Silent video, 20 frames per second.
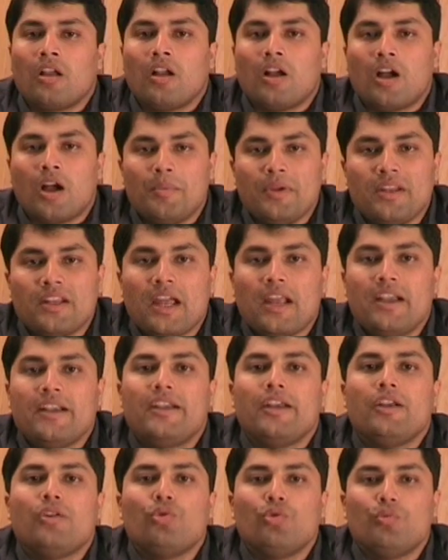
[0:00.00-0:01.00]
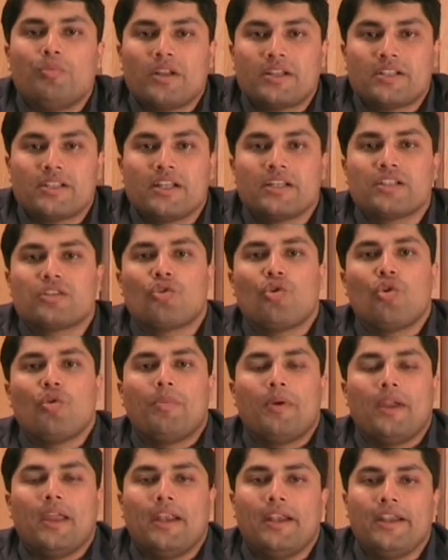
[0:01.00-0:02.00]
अभी 92 परसेंट
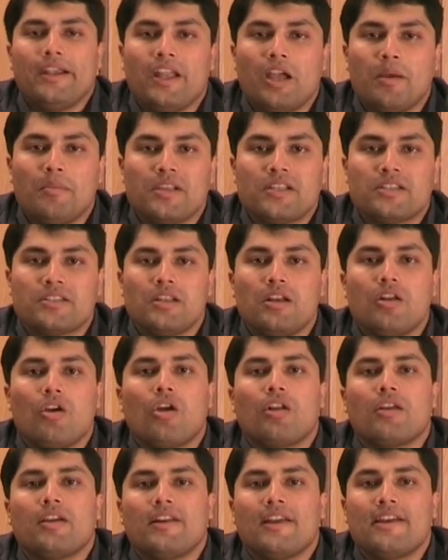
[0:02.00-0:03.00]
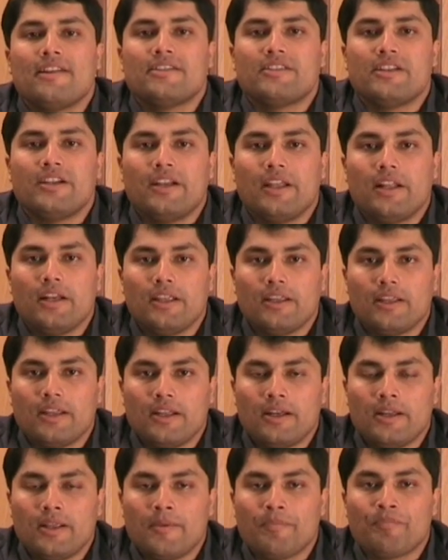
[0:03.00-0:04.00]
स्कोप है इंडिया में स्टिल ऑर्गेनाइज रिटेलिंग
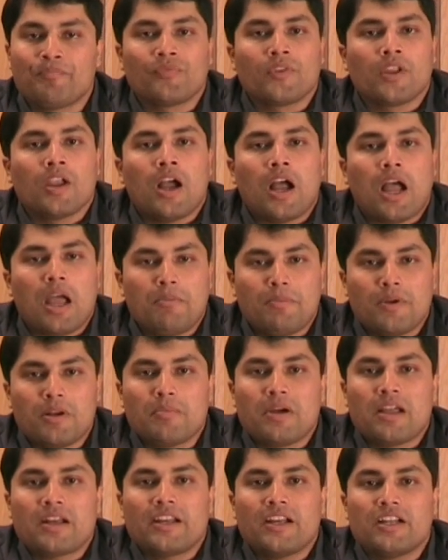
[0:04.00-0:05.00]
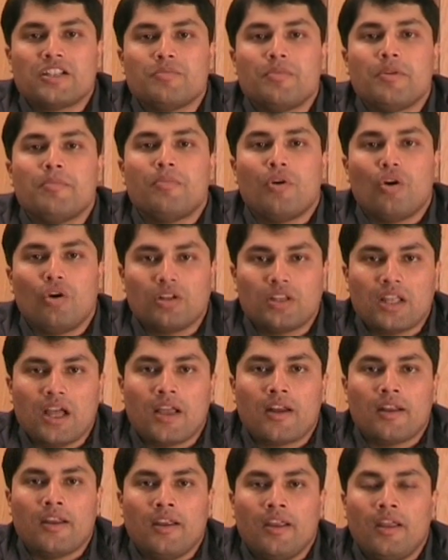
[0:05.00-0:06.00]
के लिए हाइपर मार्केट्स भी बहुत
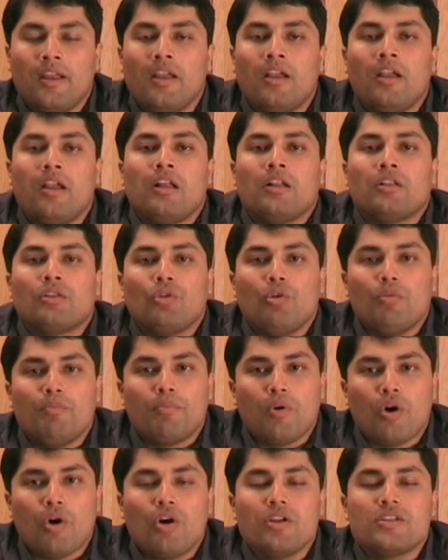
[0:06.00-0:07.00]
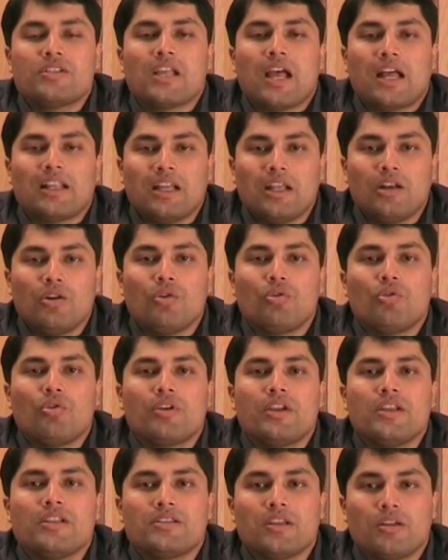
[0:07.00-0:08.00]
आ रहे हैं तो बहुत ज़्यादा लोगों
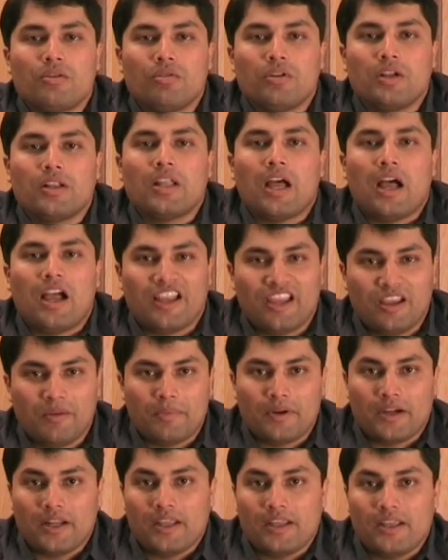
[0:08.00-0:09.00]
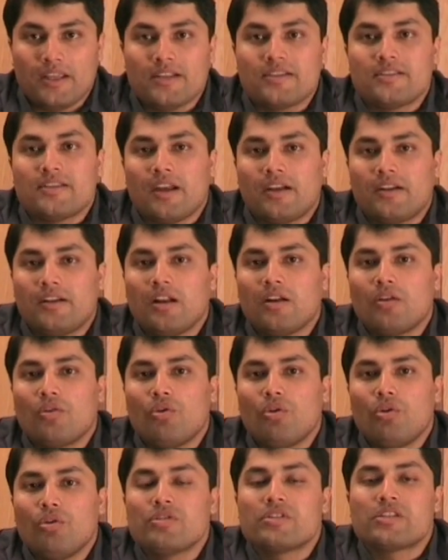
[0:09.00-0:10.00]
की ज़रूरत आगे पड़ेगी इस सेक्टर
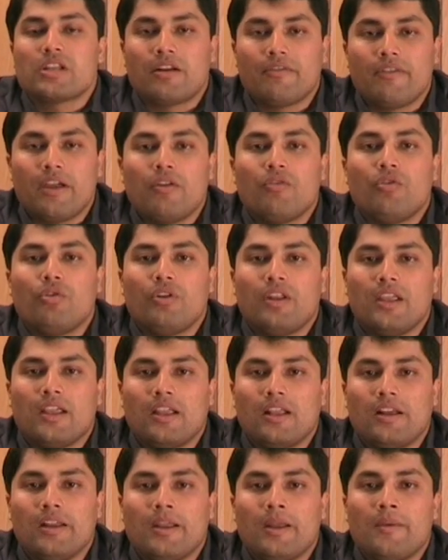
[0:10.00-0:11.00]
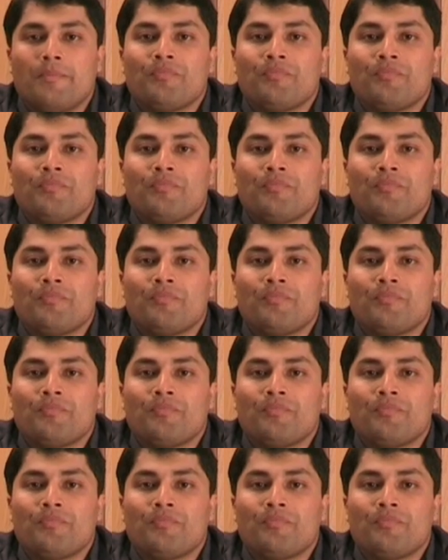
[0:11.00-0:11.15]
को सर्वाइव होने के लिए